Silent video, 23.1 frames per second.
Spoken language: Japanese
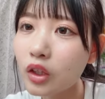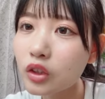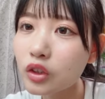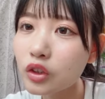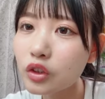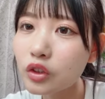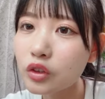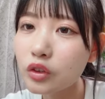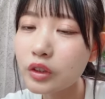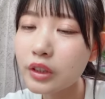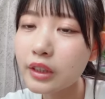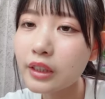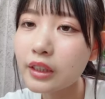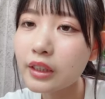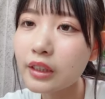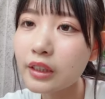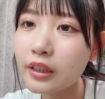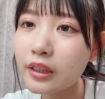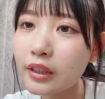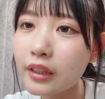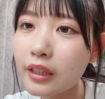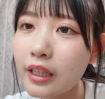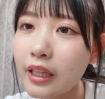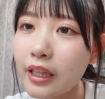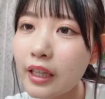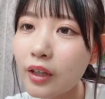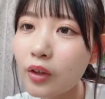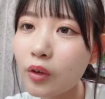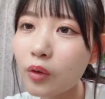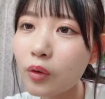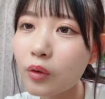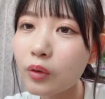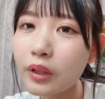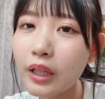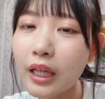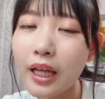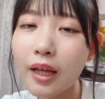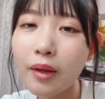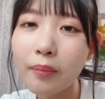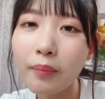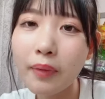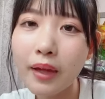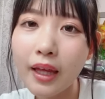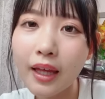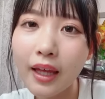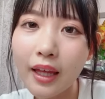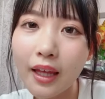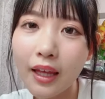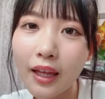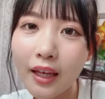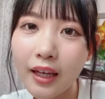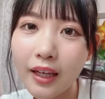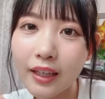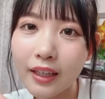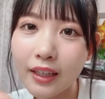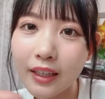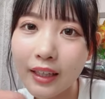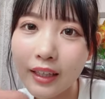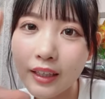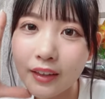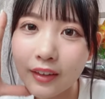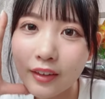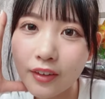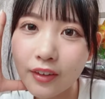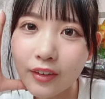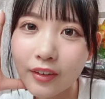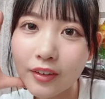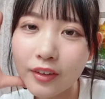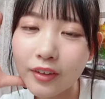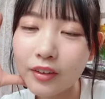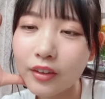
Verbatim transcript: う10位猫鍋ありがとう